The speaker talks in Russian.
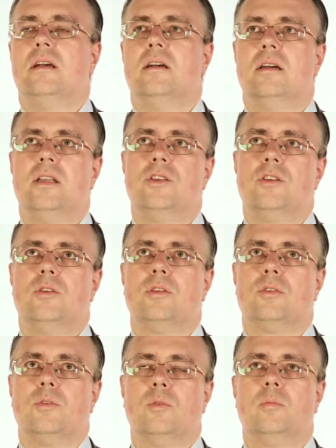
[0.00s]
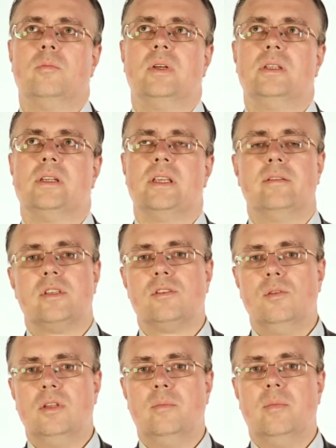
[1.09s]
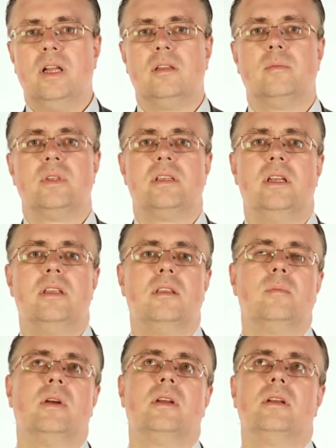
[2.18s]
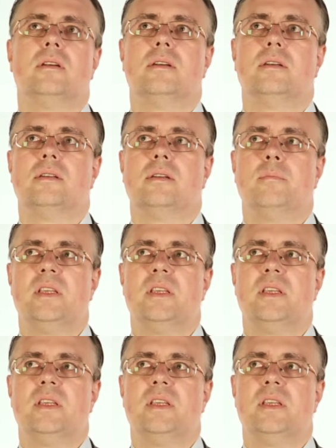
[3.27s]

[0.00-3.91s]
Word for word: а, речь идет об э, инновационном малом и среднем э,